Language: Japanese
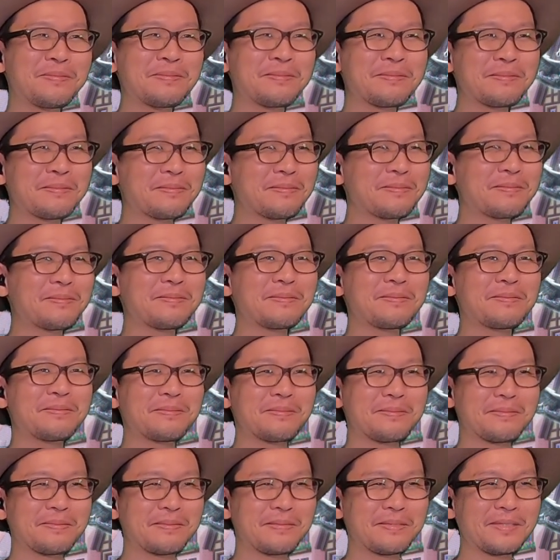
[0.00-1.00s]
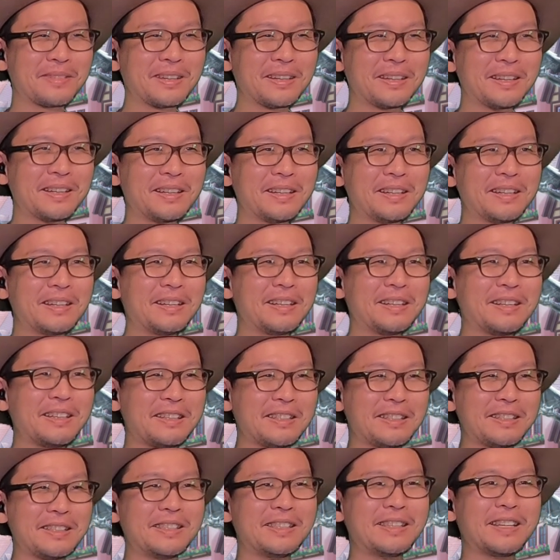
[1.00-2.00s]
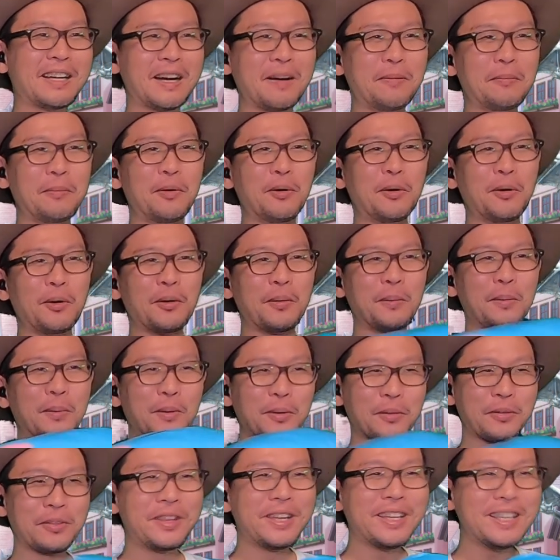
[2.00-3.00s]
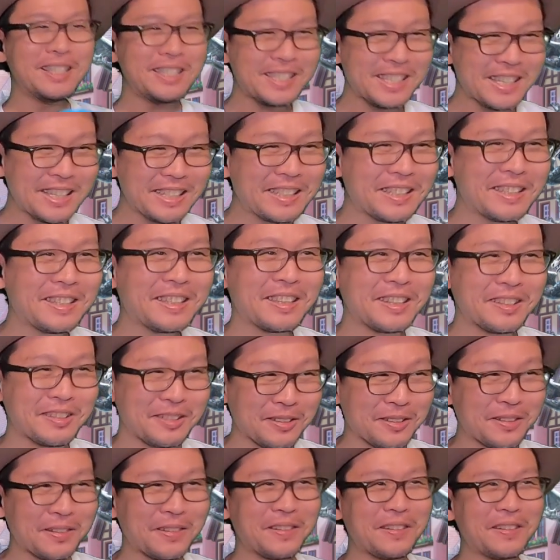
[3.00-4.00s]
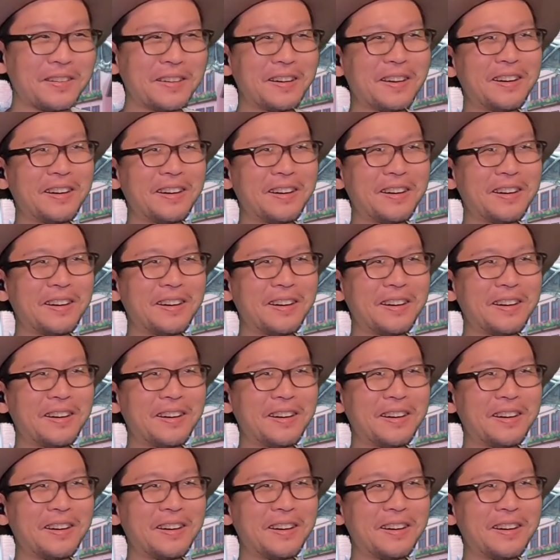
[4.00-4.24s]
うーん。いや、もう、もう出ちゃってるよ。